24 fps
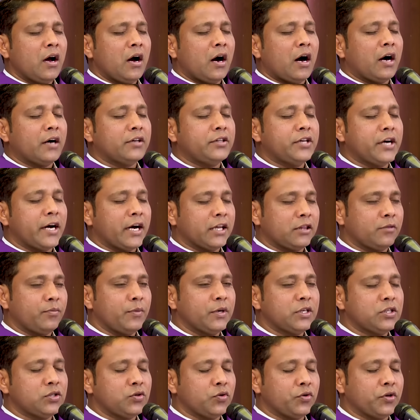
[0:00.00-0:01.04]

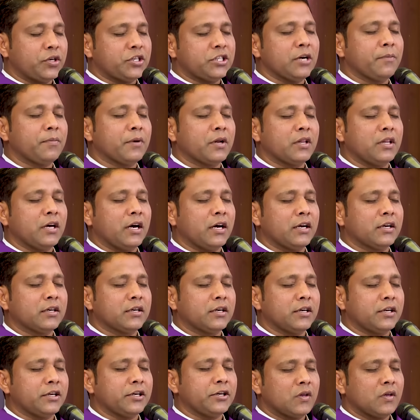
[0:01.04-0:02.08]
आध्यात्मिक सुरक्षा प्रदान
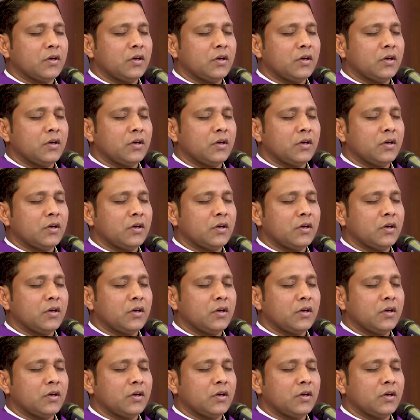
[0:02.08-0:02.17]
करे